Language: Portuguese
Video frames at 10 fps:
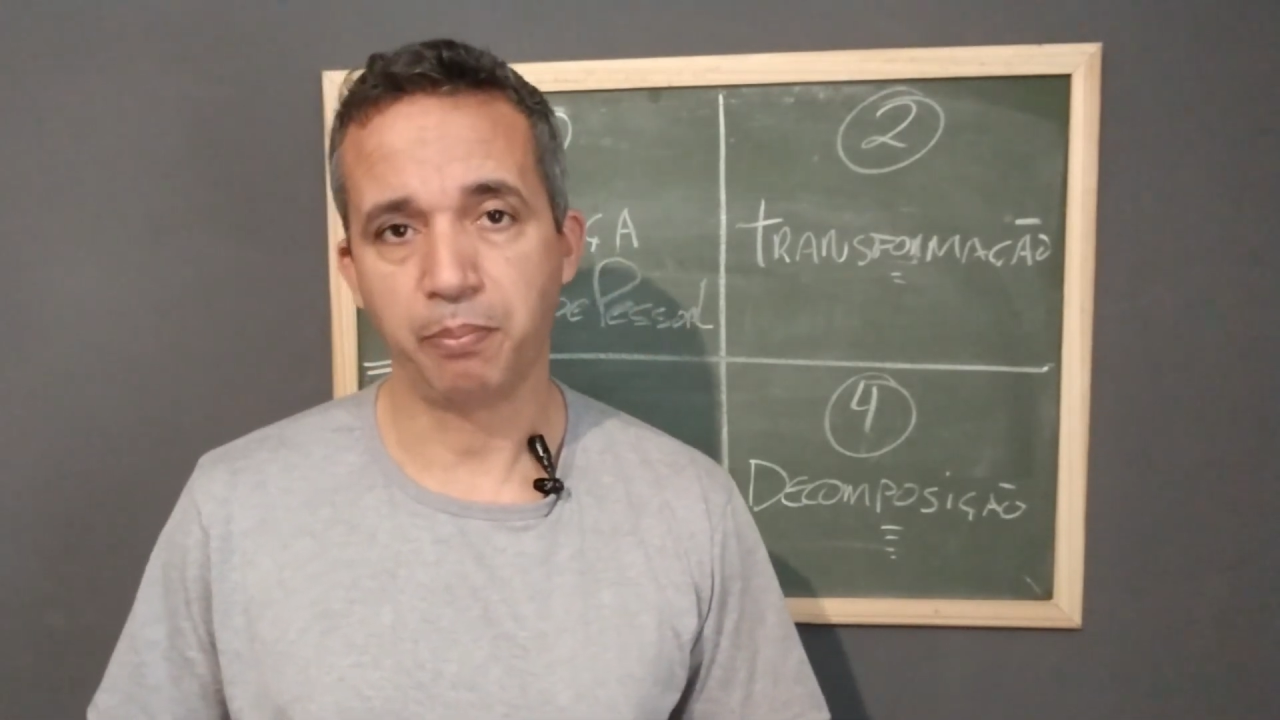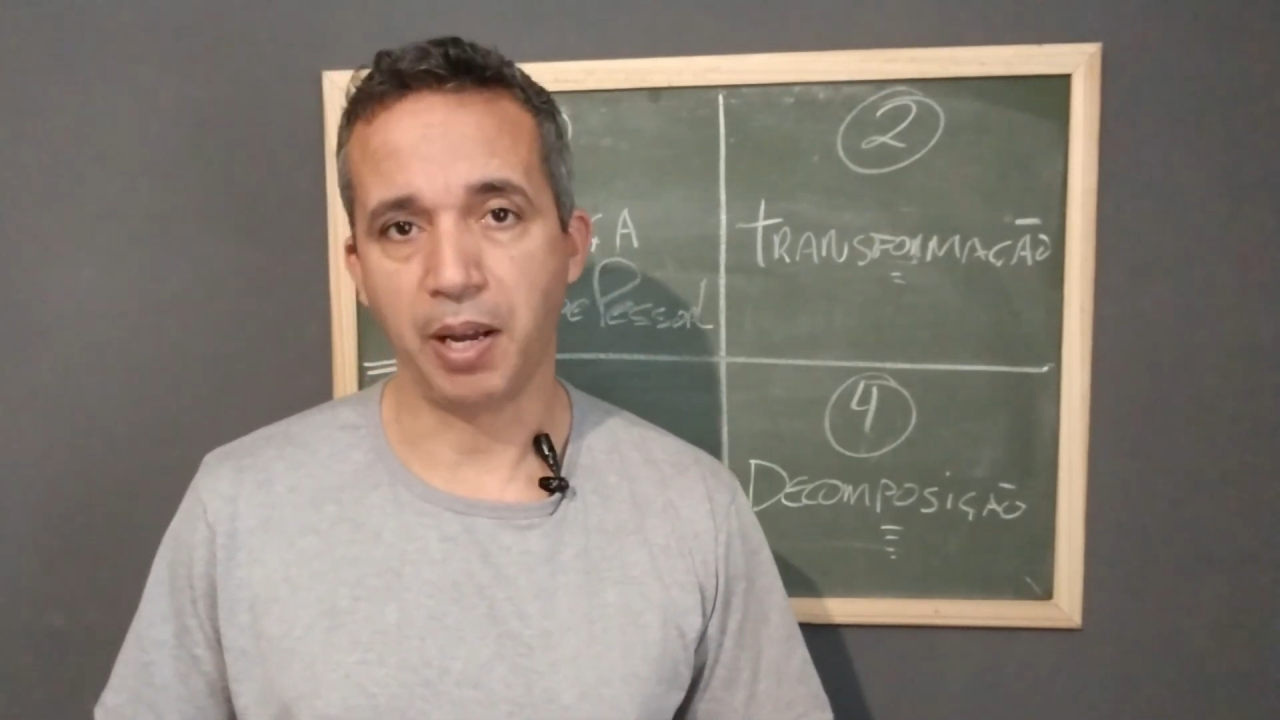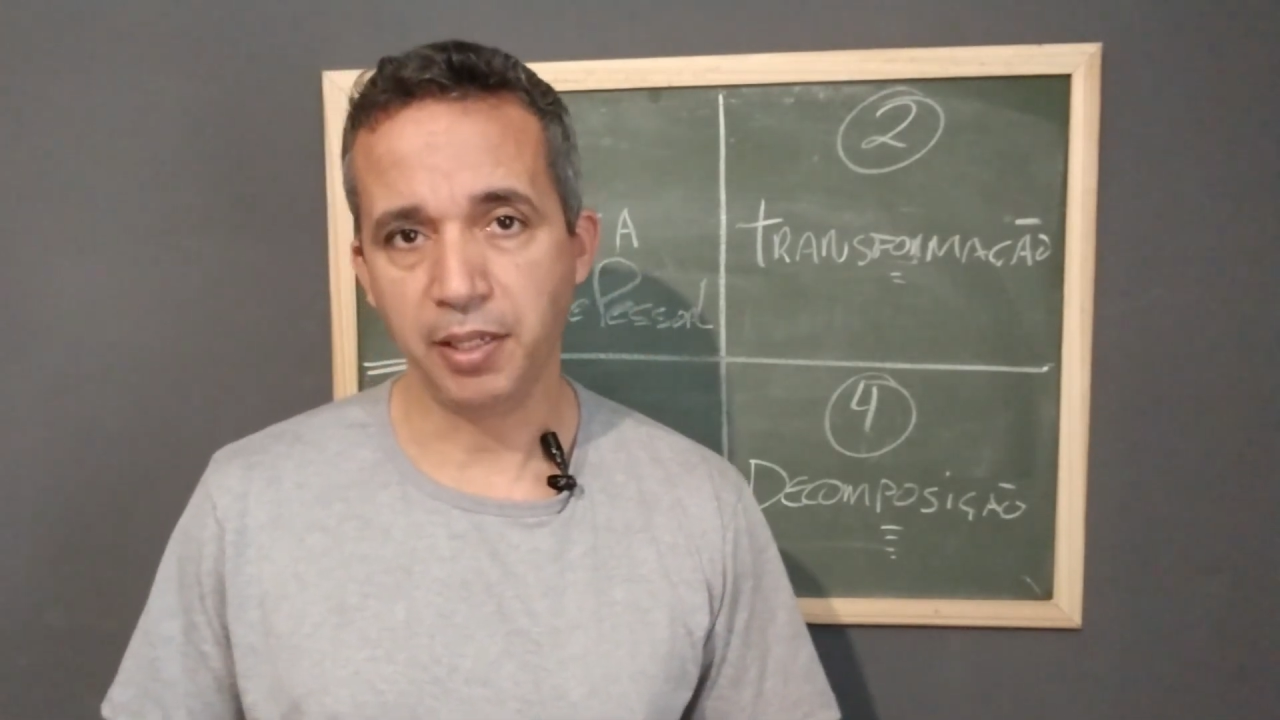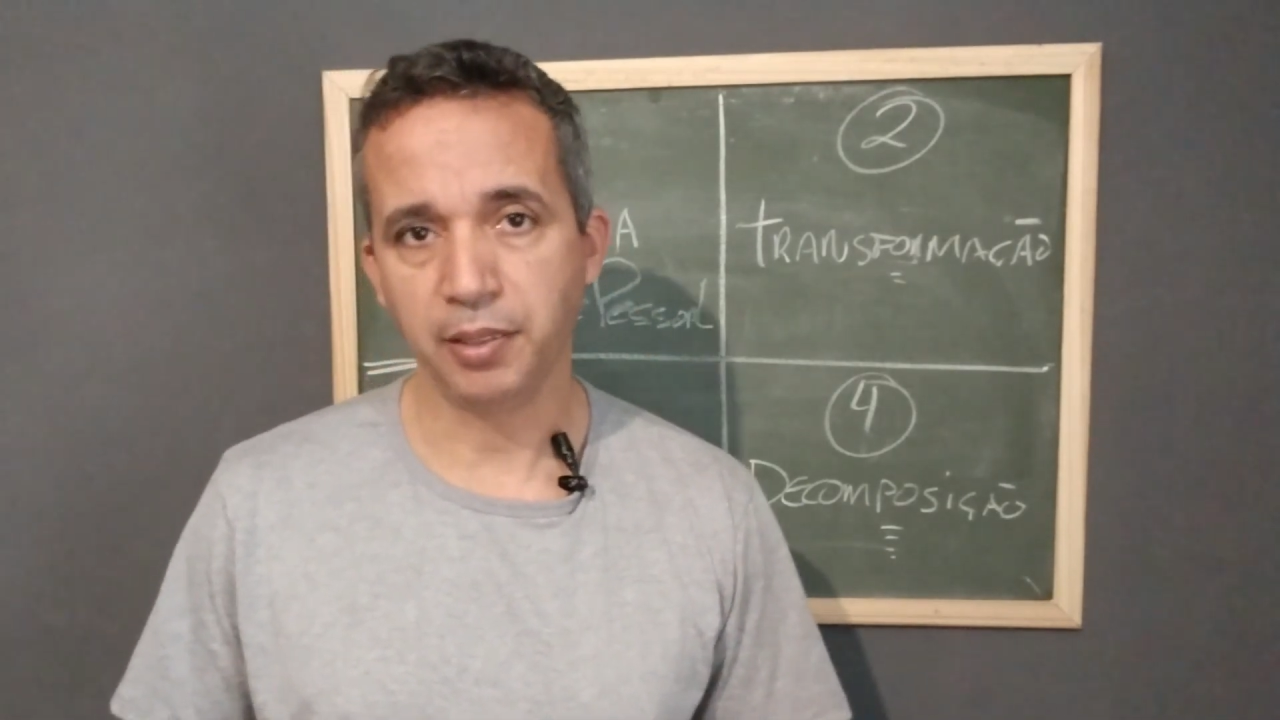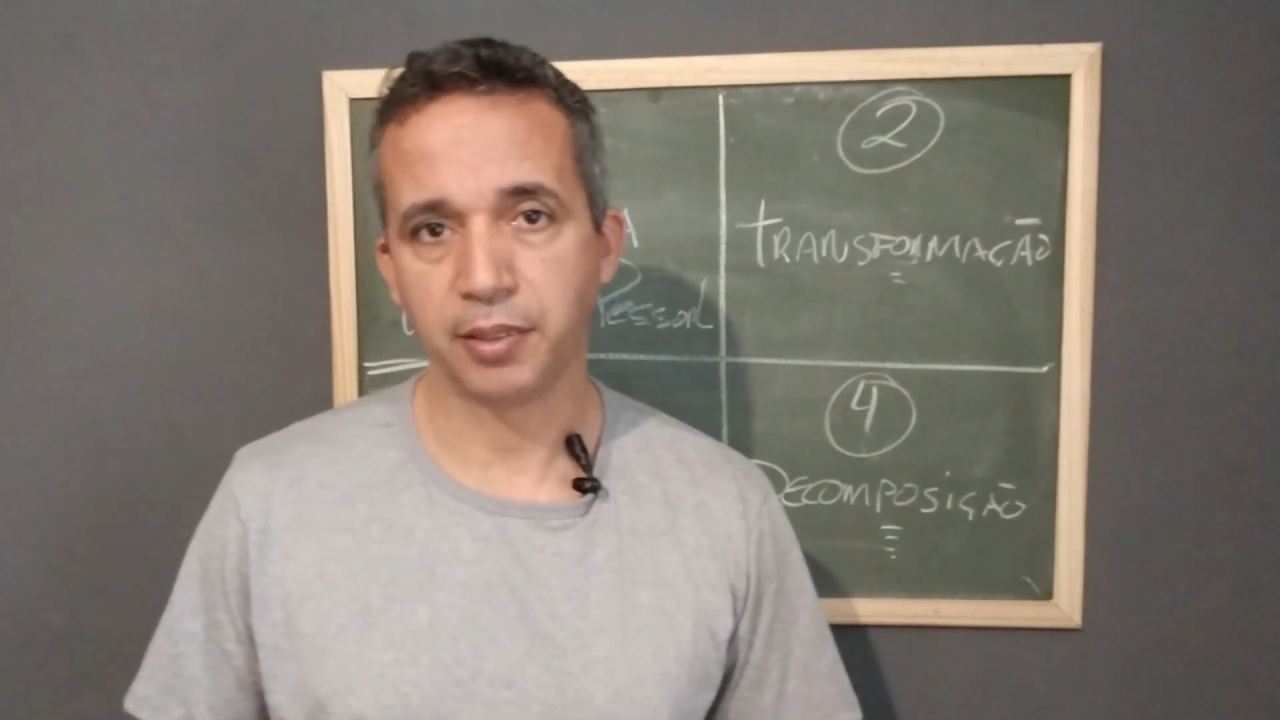
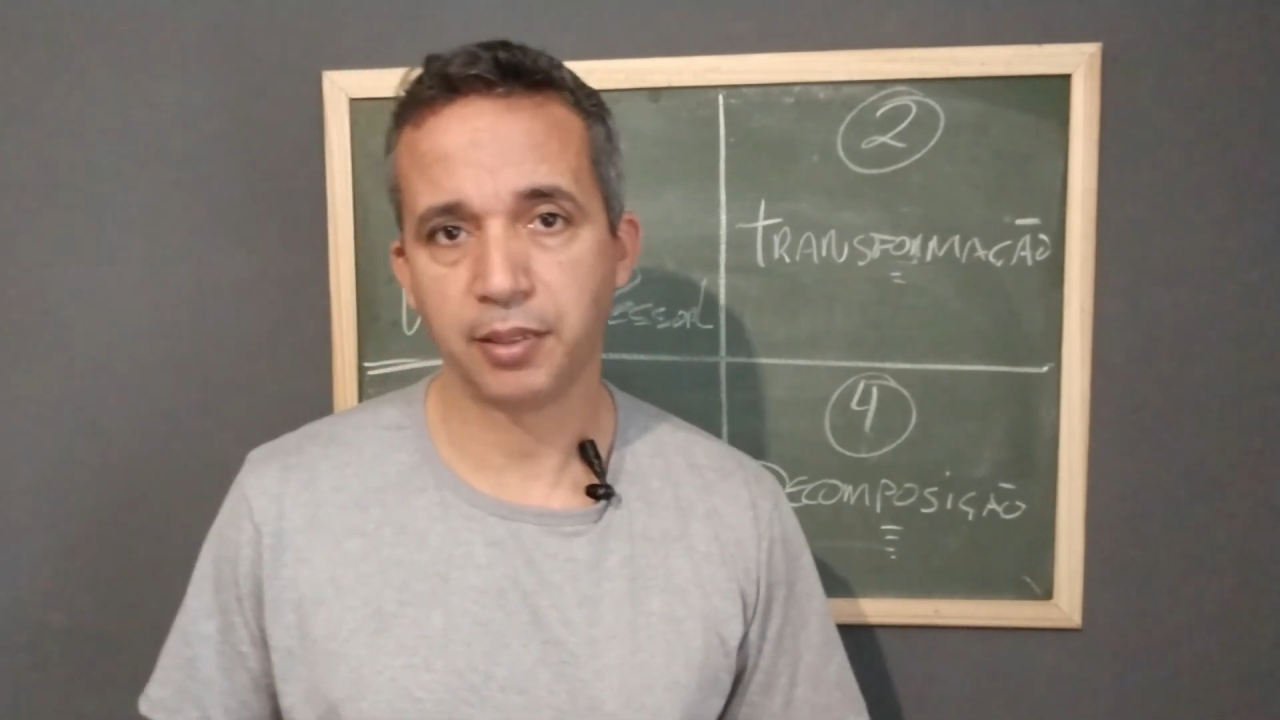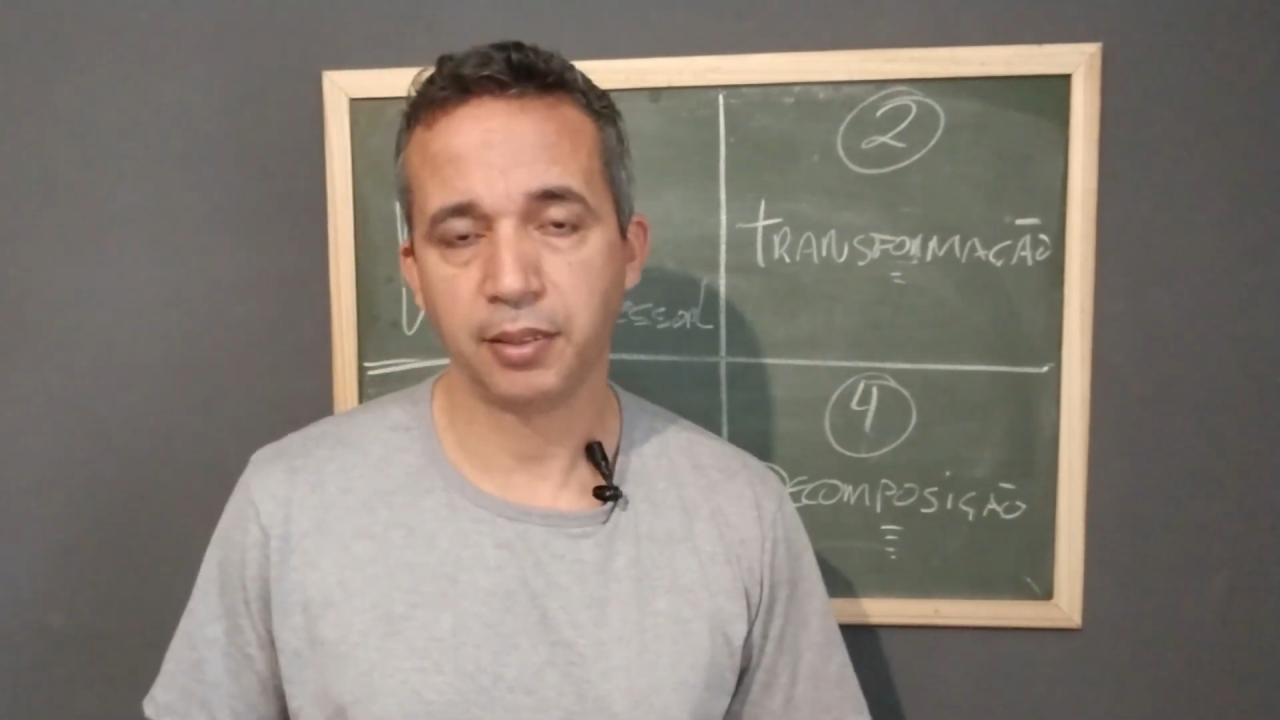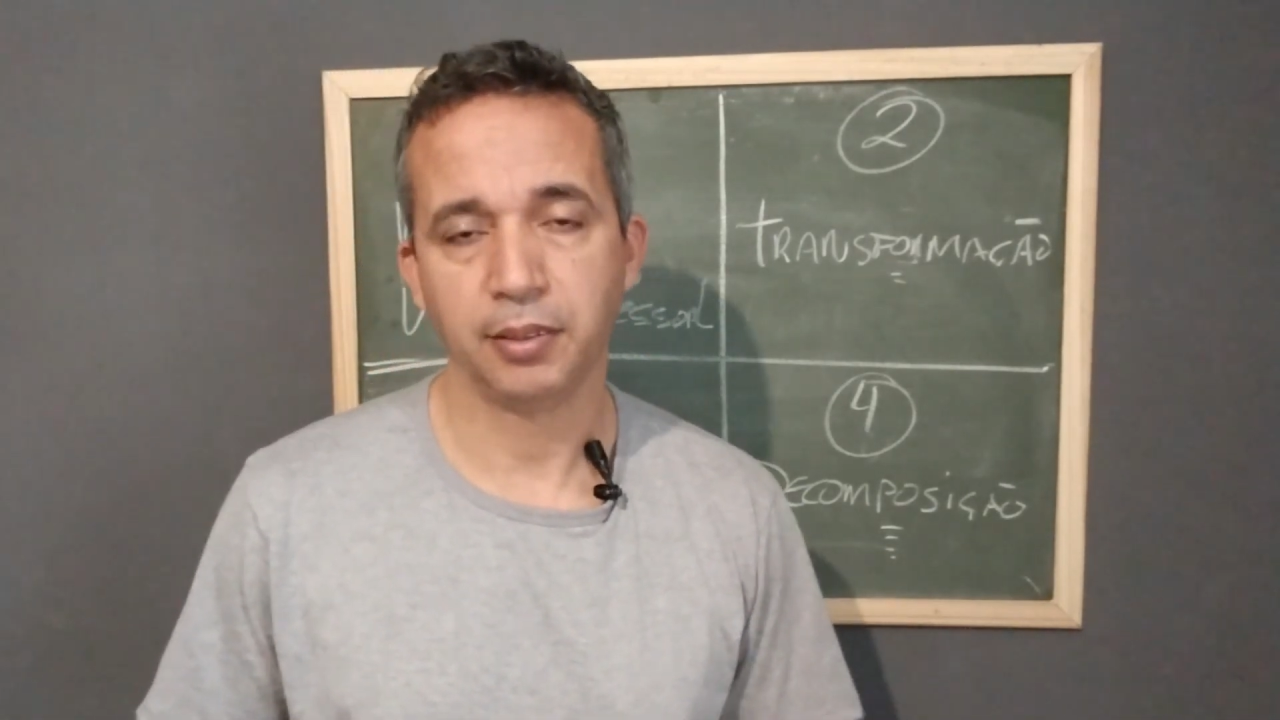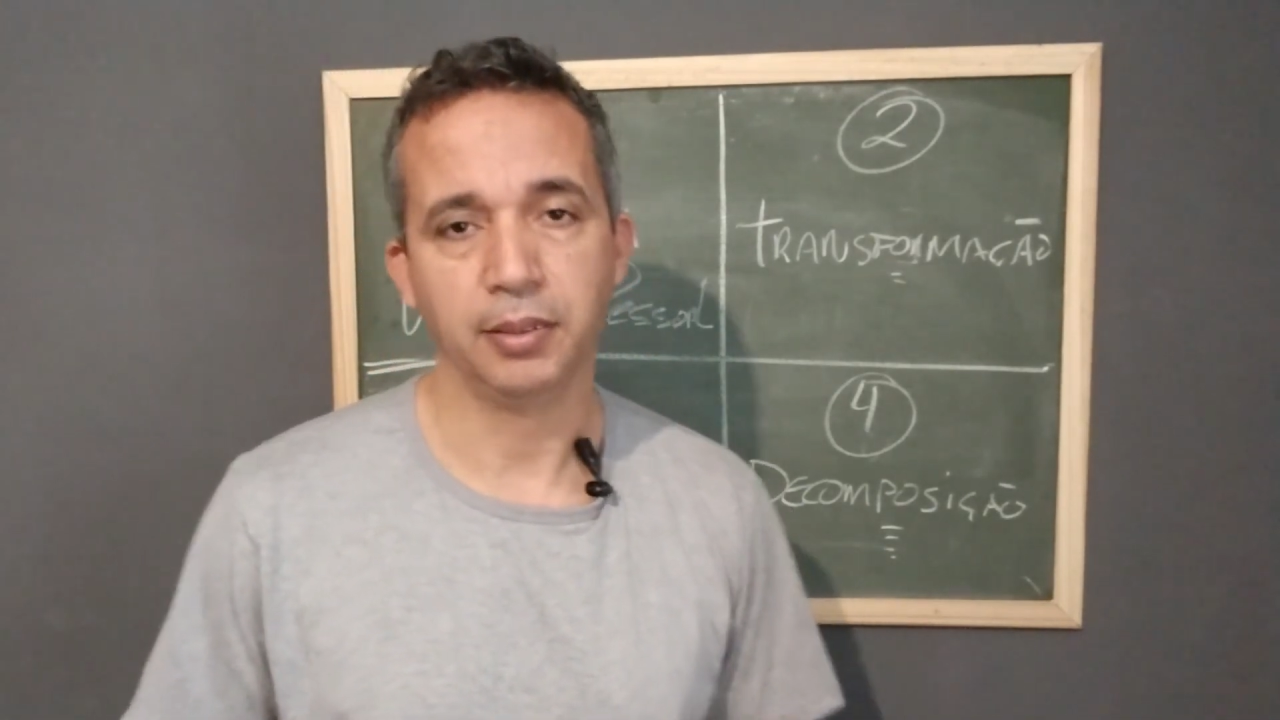país,